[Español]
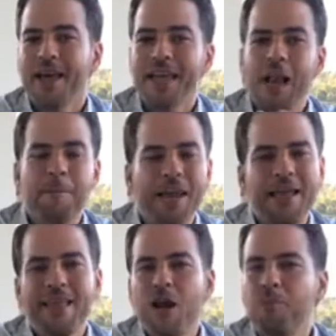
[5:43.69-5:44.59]
Y el
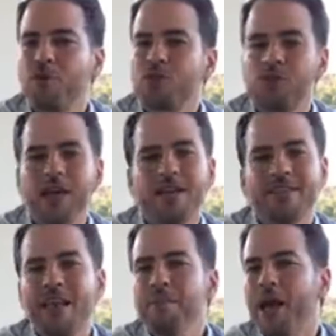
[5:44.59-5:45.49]
plan de la oportunidad es
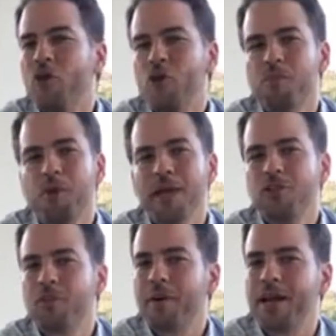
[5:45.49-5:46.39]
el mejor
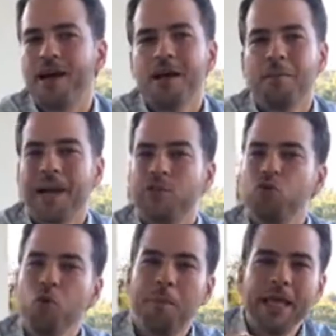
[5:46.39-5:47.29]
momento para, para
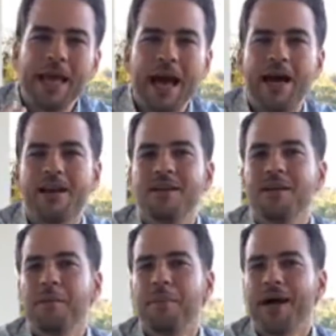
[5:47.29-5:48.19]
tú duplicar,
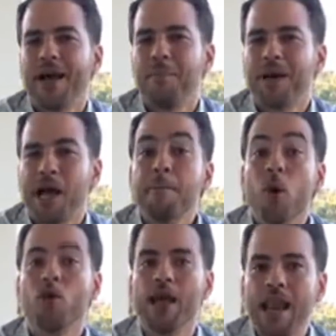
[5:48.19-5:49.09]
para, para
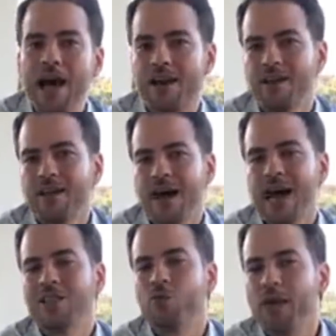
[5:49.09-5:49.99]
modelar
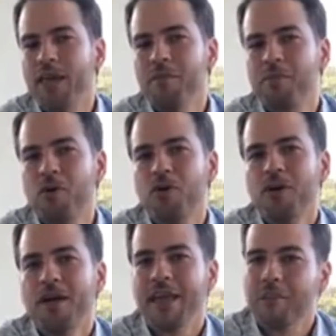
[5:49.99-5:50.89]
a tu equipo
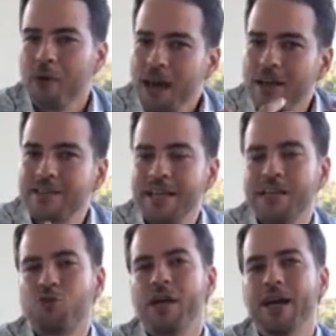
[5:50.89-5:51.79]
que puedes hacer
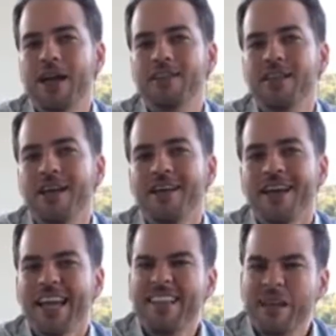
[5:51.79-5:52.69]
esto en grande
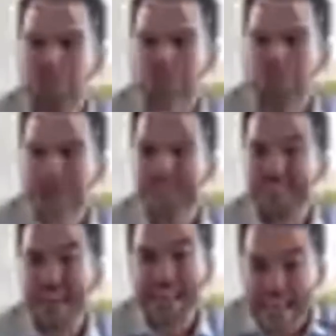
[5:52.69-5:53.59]
y se pueden
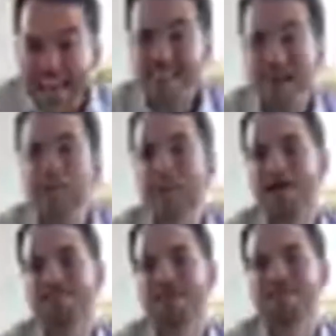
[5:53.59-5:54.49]
presentar grandes
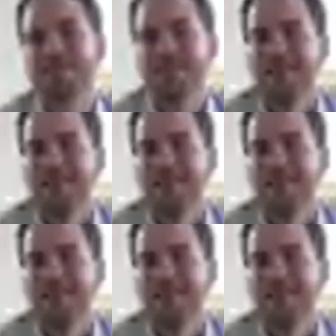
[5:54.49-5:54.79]
masas